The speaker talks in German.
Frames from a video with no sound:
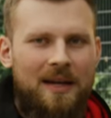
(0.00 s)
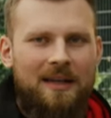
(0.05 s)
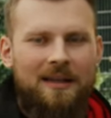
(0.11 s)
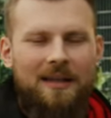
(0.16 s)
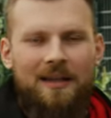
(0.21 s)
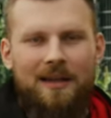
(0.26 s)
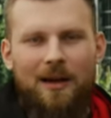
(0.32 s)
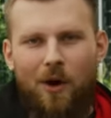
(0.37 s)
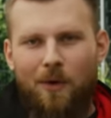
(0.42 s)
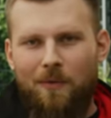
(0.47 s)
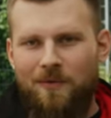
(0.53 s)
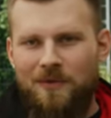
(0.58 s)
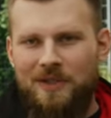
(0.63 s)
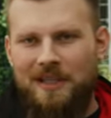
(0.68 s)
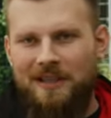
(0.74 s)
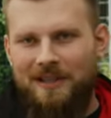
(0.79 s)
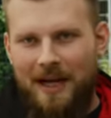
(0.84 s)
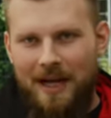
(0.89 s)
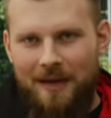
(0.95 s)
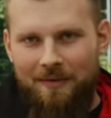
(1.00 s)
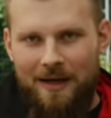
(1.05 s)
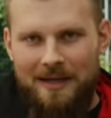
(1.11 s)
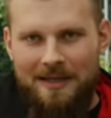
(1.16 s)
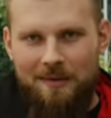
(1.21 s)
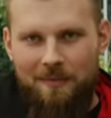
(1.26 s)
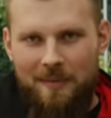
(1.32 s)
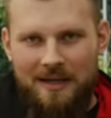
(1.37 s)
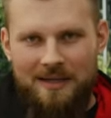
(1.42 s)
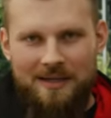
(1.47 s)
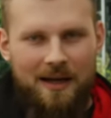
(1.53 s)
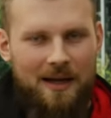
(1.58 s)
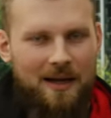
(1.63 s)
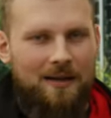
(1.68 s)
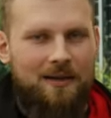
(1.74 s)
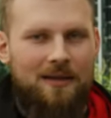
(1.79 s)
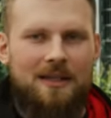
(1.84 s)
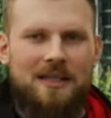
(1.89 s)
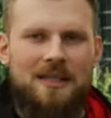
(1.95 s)
Die kaufen sich teilweise
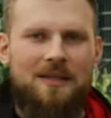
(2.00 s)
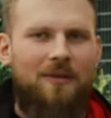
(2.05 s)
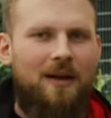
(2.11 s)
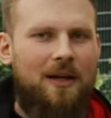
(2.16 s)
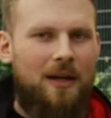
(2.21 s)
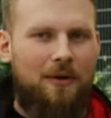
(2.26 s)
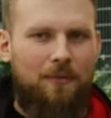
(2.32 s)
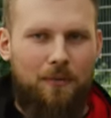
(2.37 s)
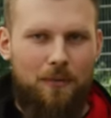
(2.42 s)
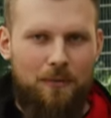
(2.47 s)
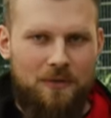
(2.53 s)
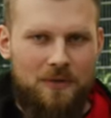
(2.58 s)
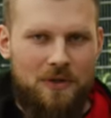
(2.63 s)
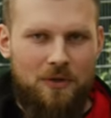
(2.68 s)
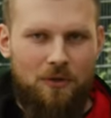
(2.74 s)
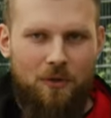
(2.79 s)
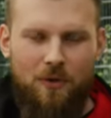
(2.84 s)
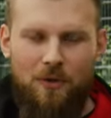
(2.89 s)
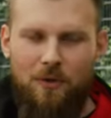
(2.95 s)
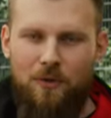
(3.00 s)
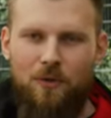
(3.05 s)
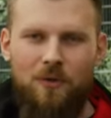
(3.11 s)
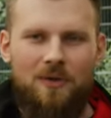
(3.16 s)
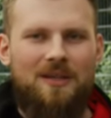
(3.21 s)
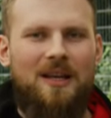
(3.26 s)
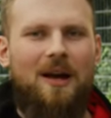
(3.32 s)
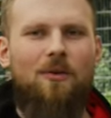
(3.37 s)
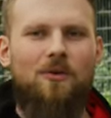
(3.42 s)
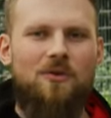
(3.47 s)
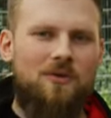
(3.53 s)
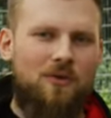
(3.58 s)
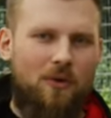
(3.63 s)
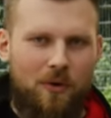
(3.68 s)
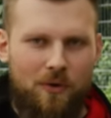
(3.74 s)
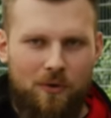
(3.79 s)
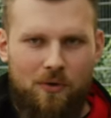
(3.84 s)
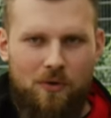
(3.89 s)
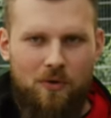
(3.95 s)
Messer, die 250 Euro, 1000
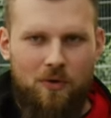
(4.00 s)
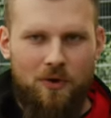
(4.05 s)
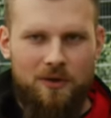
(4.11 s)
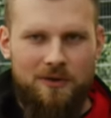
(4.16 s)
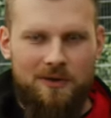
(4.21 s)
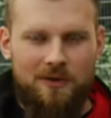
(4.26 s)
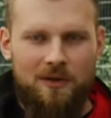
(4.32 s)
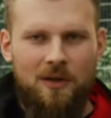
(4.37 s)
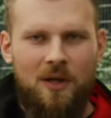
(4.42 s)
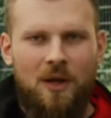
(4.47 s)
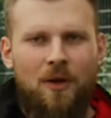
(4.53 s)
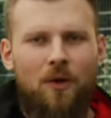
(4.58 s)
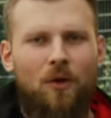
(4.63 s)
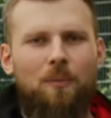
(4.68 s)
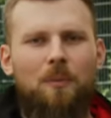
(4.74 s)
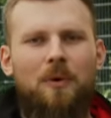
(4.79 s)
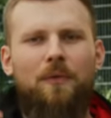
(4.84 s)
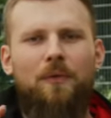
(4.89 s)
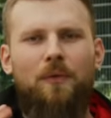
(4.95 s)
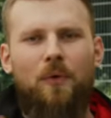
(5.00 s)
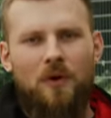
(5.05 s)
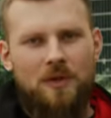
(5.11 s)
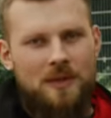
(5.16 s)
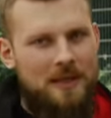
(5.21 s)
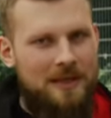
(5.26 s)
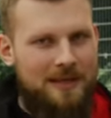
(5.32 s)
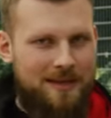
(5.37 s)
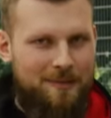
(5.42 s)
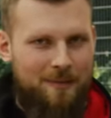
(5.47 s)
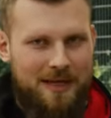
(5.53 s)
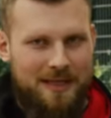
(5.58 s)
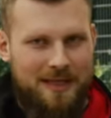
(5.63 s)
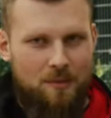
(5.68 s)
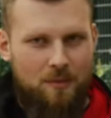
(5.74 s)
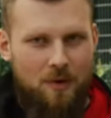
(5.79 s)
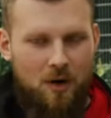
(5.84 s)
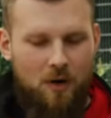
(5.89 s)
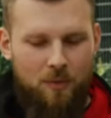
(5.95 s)
Euro kosten und bevor sie diese
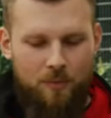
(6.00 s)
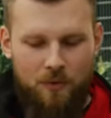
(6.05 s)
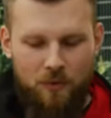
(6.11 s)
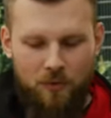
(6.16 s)
Messer überhaupt